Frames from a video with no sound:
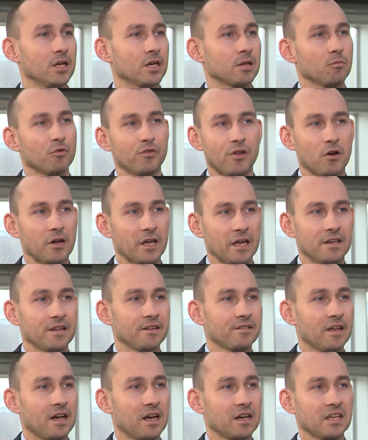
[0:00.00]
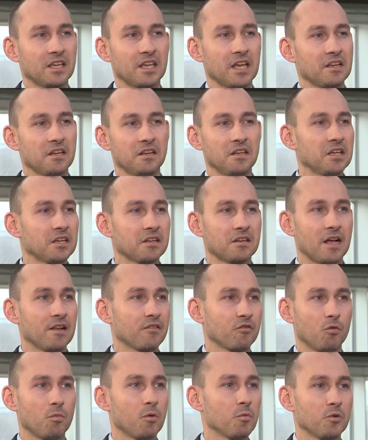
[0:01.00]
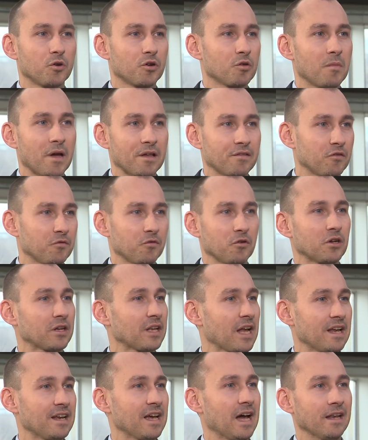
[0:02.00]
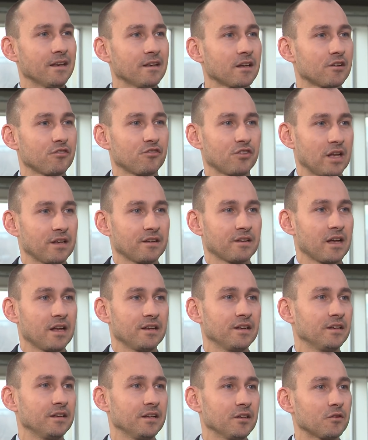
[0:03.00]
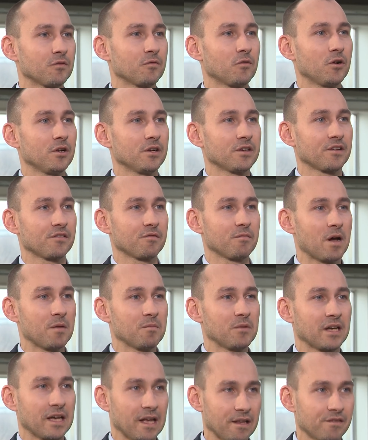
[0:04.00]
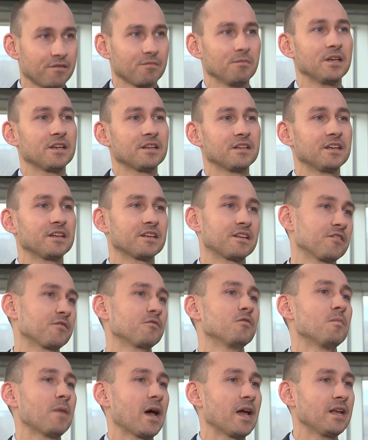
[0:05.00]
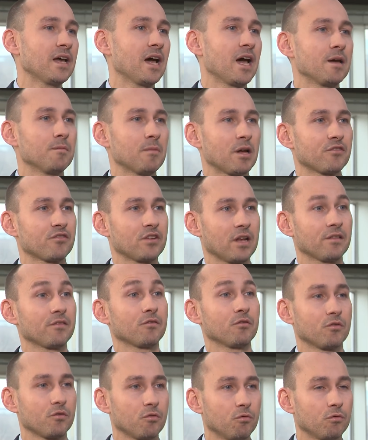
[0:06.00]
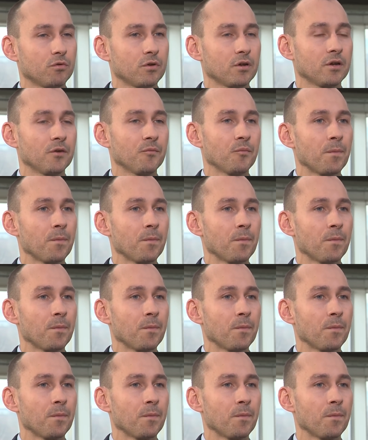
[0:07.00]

Ich muss auch ehrlich sagen, ich hätte nicht als Oberbürgermeister für irgendeine andere Stadt kandidieren wollen. Es war mir ganz wichtig, das für meine Heimatstadt zu tun.